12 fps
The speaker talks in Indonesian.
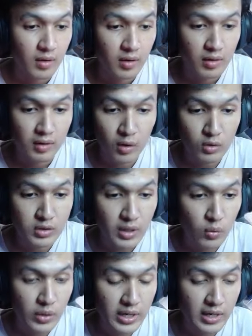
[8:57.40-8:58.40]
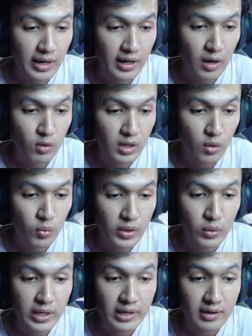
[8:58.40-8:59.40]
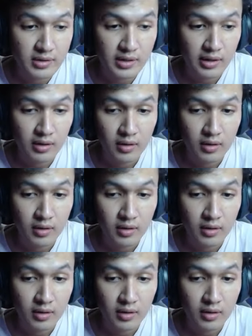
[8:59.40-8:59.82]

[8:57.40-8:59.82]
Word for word: nggak usah win eh nggak usah win weakness ya.